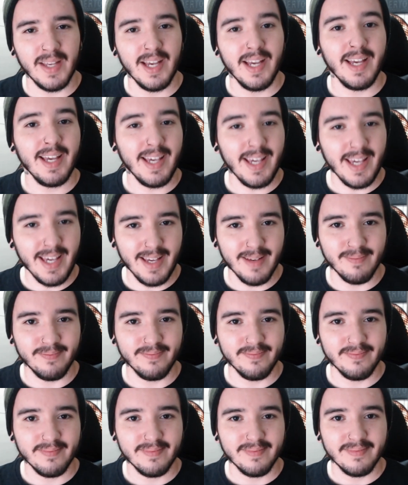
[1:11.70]
E,
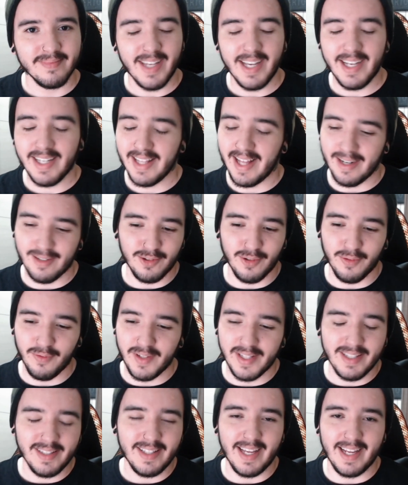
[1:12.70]
é claro, estou
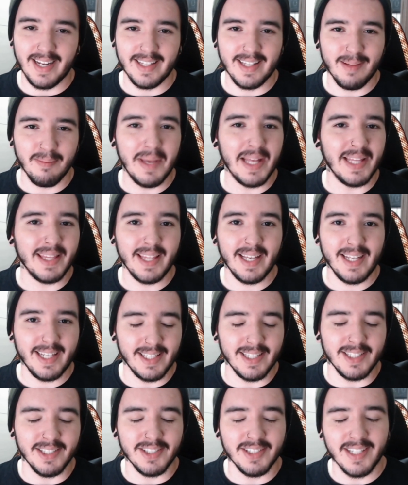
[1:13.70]
falando dele, né?
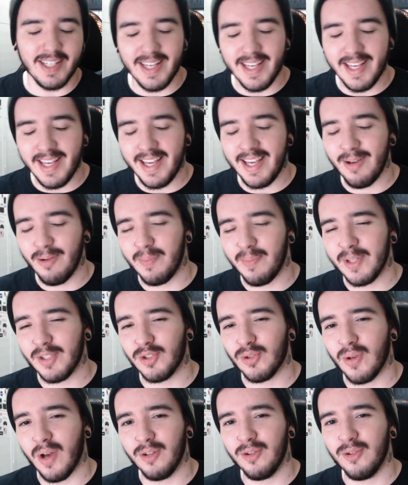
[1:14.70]
Metacritic. E o
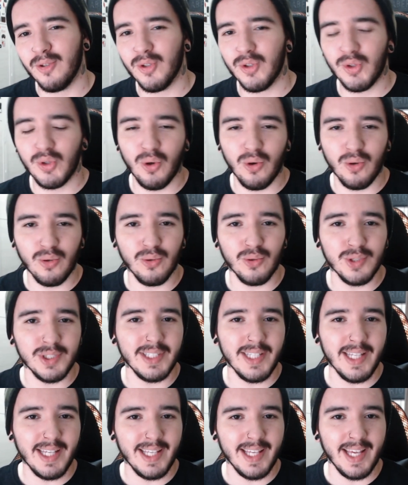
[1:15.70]
pessoal notou o
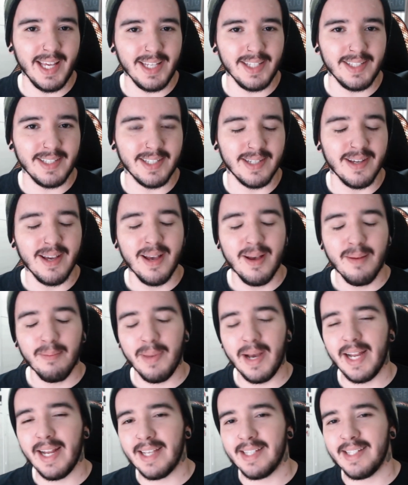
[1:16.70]
seguinte:
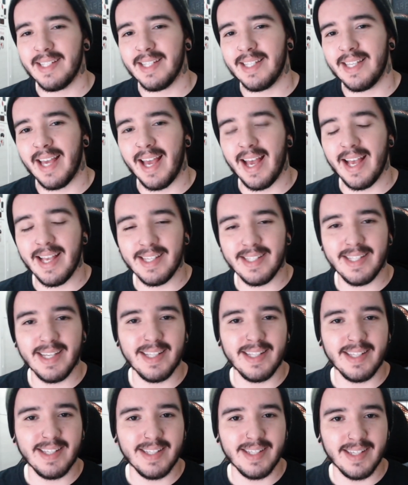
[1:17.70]
parece que é essa
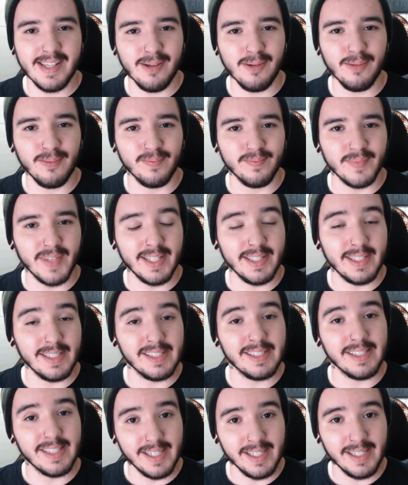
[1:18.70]
edição, a
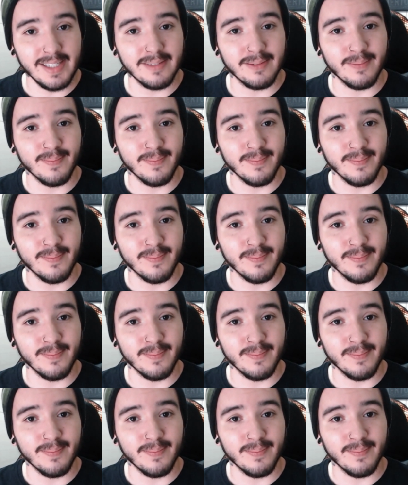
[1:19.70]
desse ano,